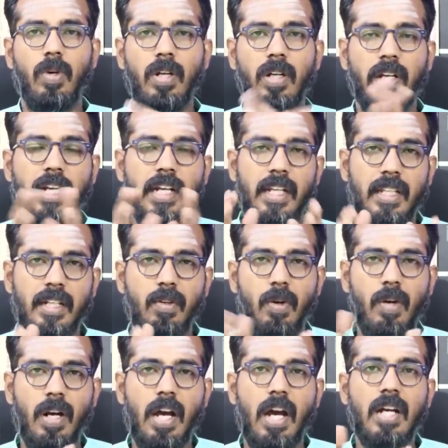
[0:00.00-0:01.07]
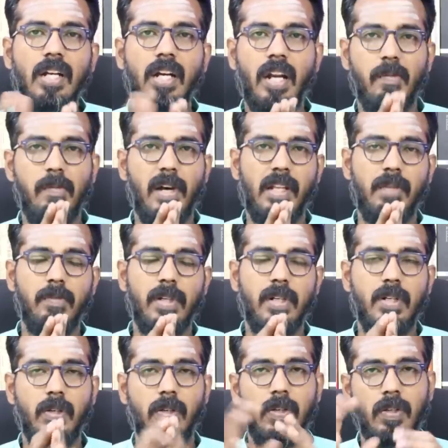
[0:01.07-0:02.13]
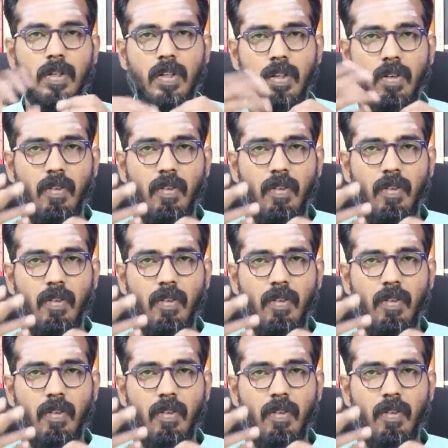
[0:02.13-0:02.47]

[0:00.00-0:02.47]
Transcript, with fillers: ஒரு கிட்டத்தட்ட ஒரு நான்கரை மாதம் மட்டும்